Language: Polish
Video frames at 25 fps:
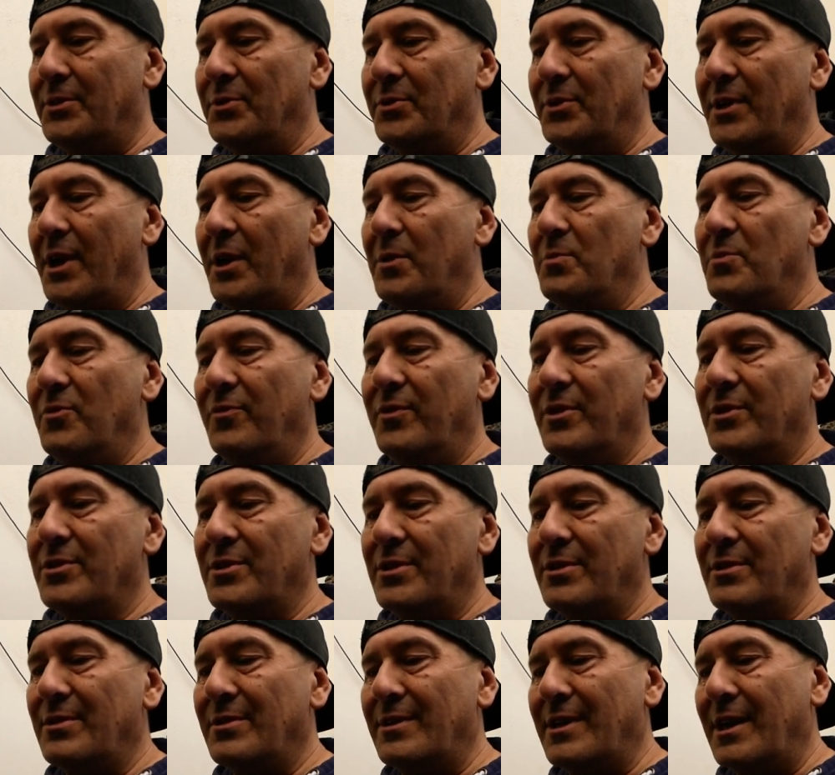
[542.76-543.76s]
to tak mówię,
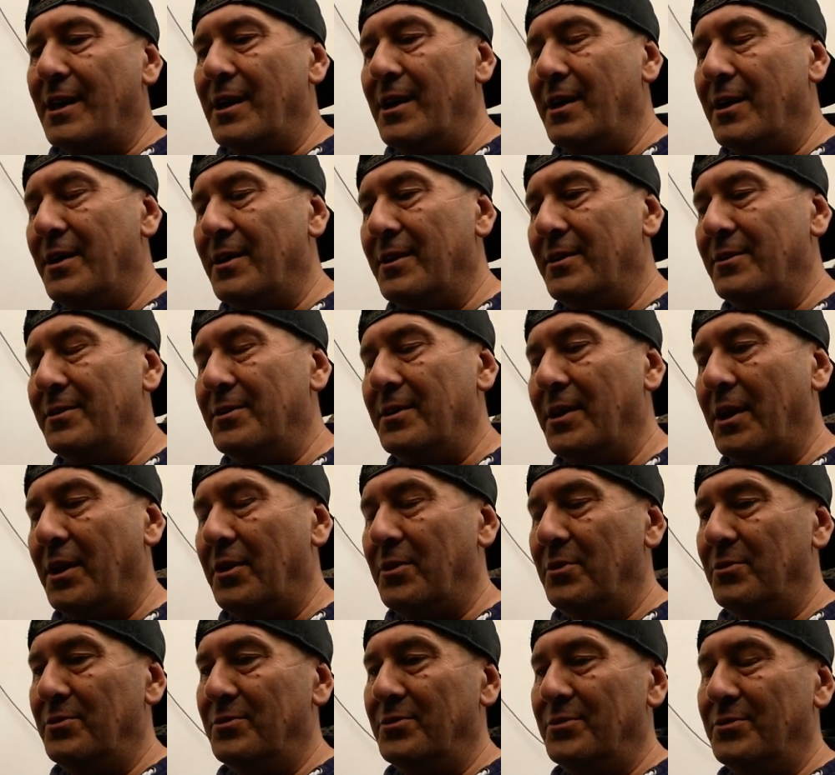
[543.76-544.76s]
że to taka,
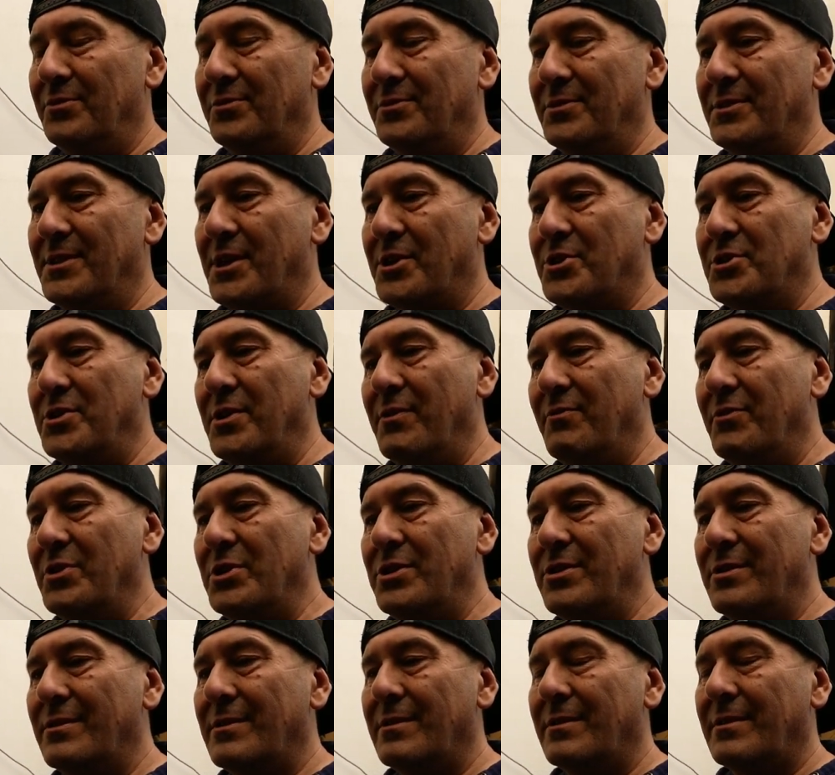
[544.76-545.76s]
jak on zacznie
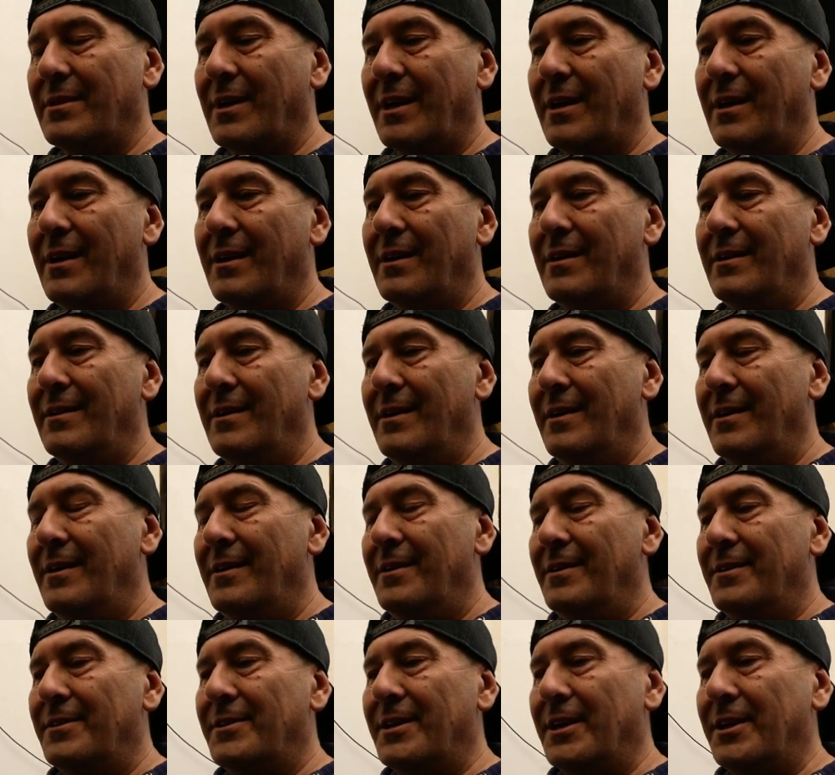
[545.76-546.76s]
wyć, to taka,
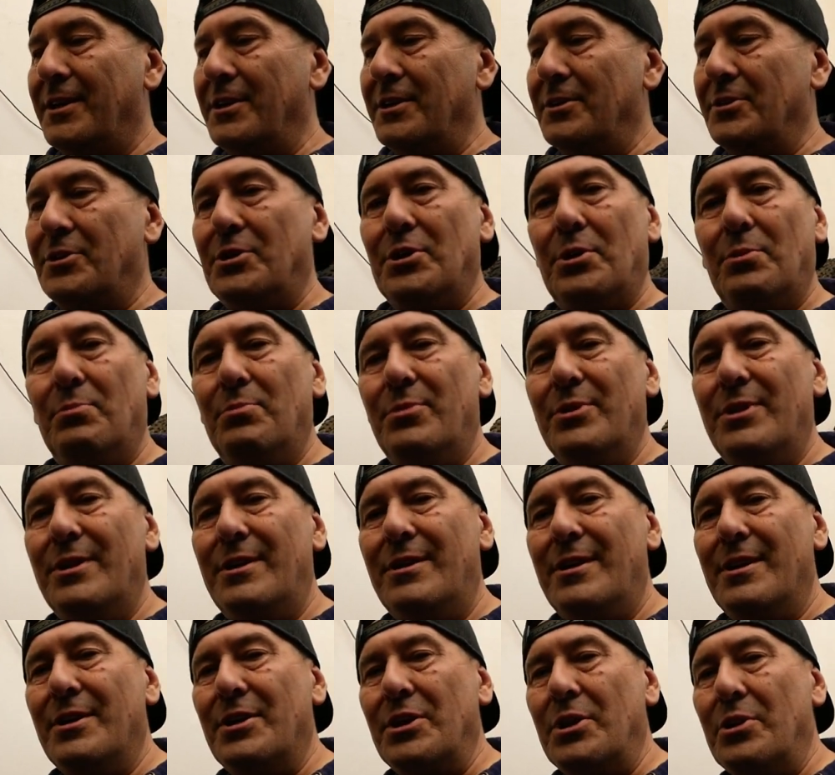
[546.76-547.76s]
takie trąby
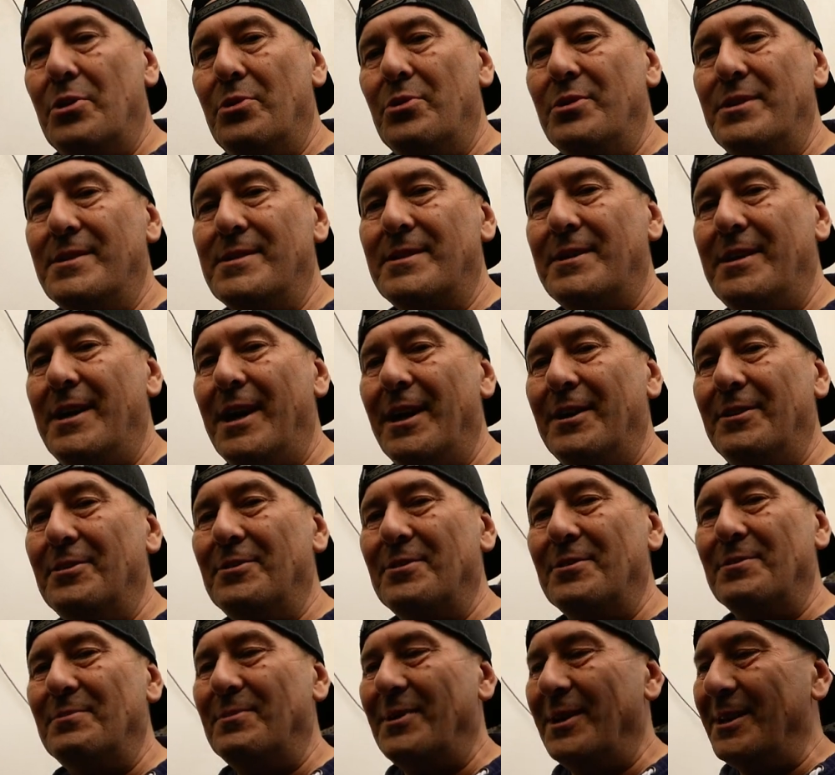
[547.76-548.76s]
jerychońskie
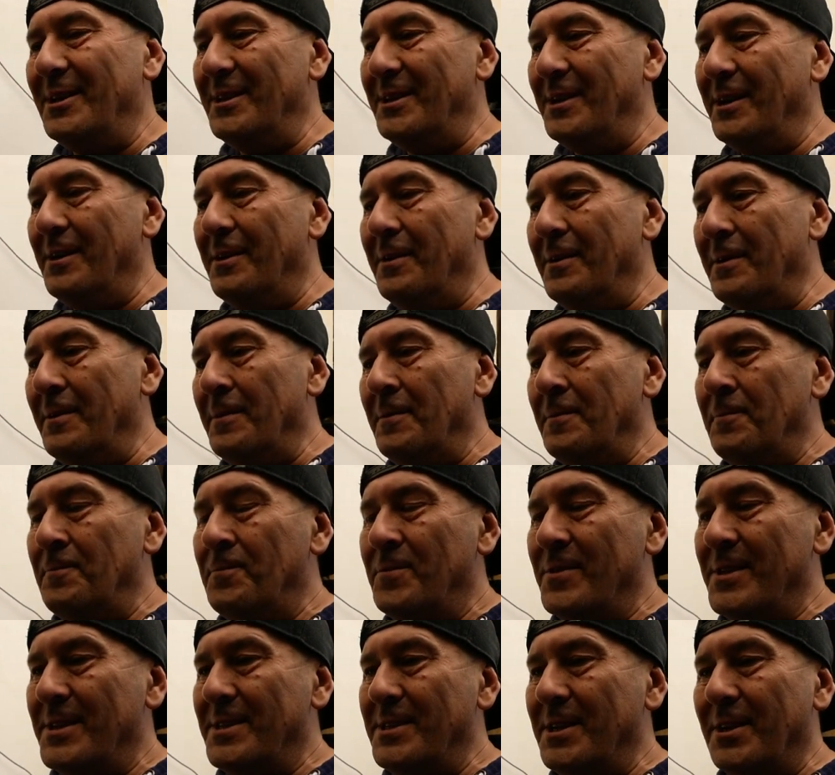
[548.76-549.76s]
normalnie
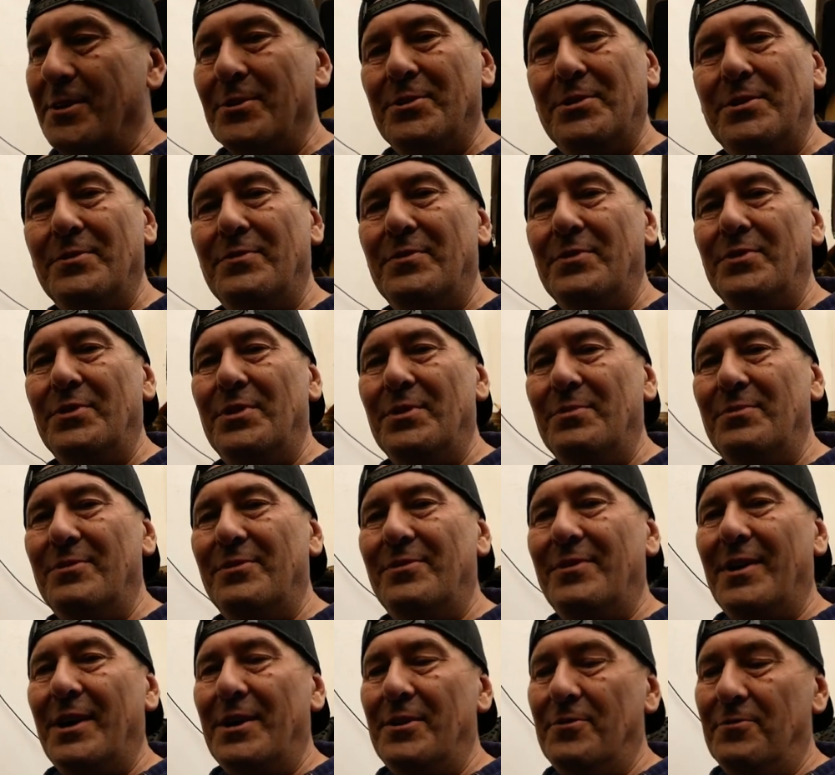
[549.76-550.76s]
z niego się
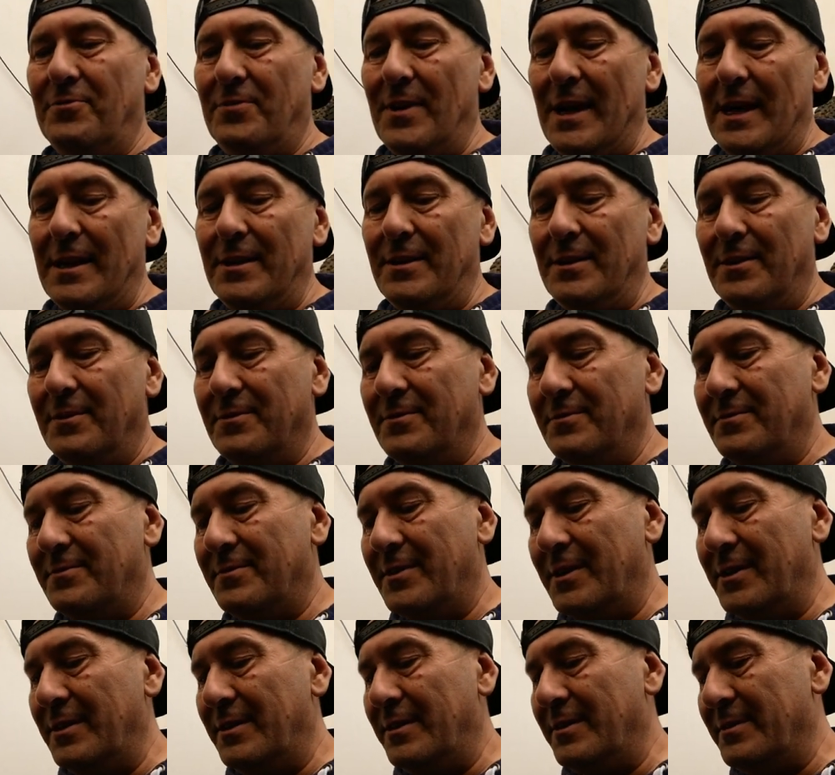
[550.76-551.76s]
wydobywają. Fajnie,
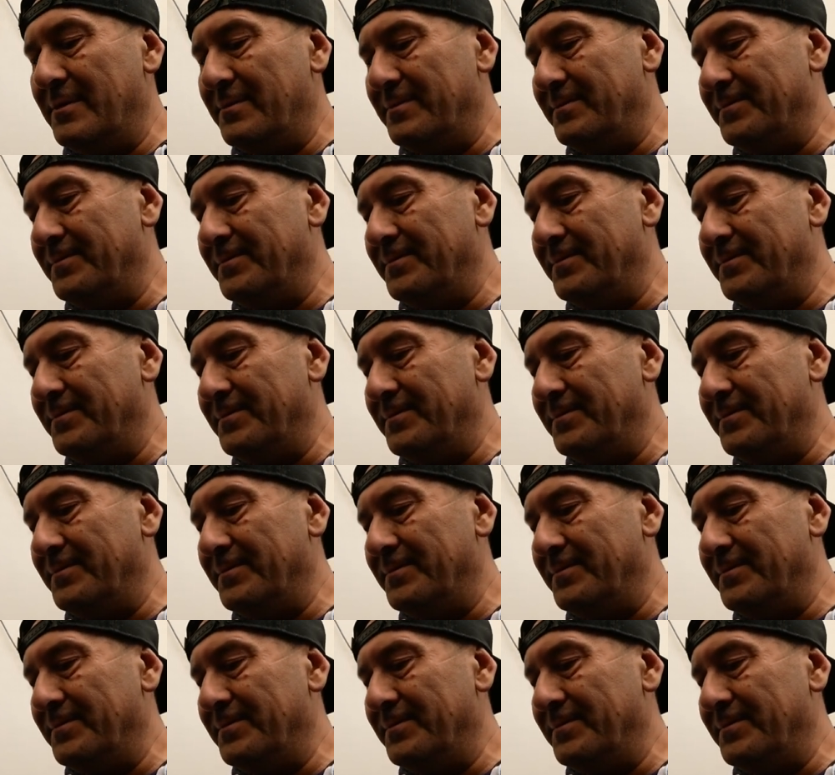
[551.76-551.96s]
fajnie.